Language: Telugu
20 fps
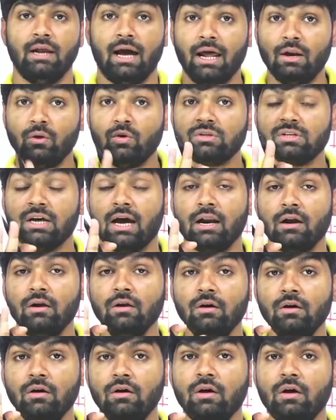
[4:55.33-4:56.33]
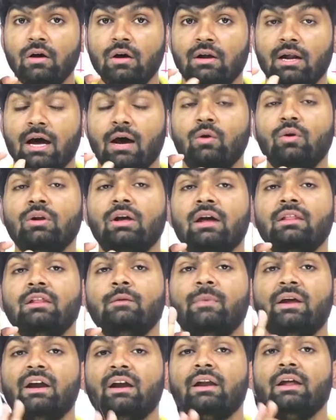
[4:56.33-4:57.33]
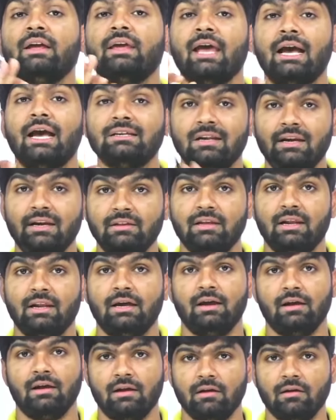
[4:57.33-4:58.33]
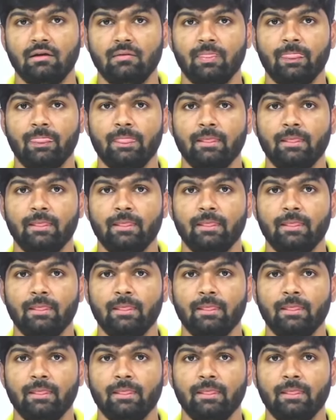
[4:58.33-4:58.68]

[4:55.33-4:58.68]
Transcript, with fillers: నాలుగు సార్లు రాహుల్ గాంధీ పర్యటన క్యాన్సిల్ అయింది తెలంగాణకి